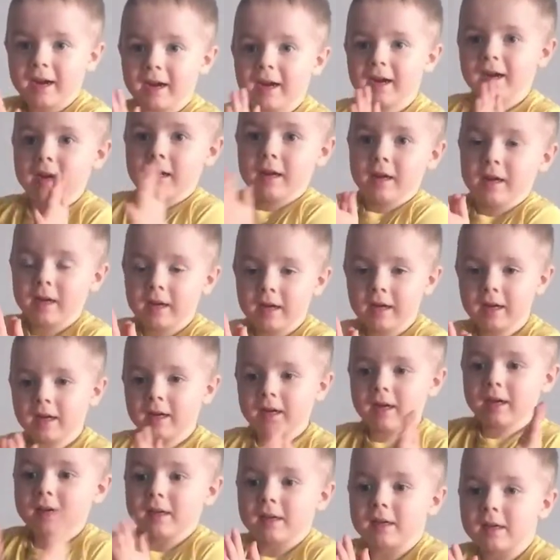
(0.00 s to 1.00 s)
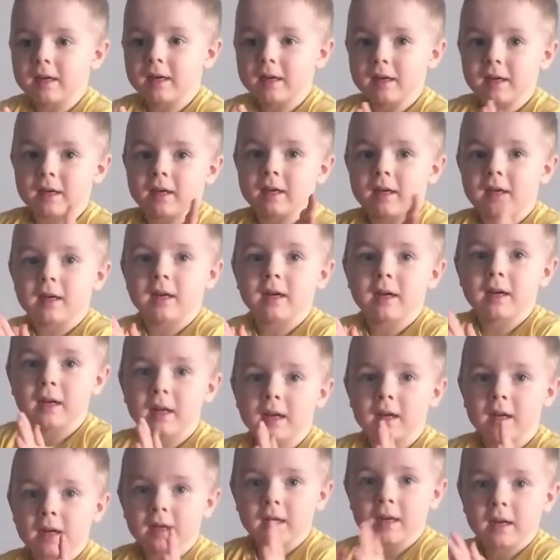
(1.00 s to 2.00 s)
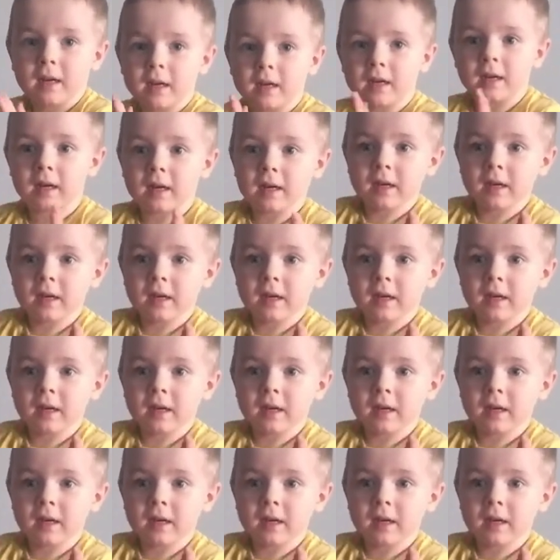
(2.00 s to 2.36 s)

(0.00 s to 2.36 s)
Так-так, а я видела,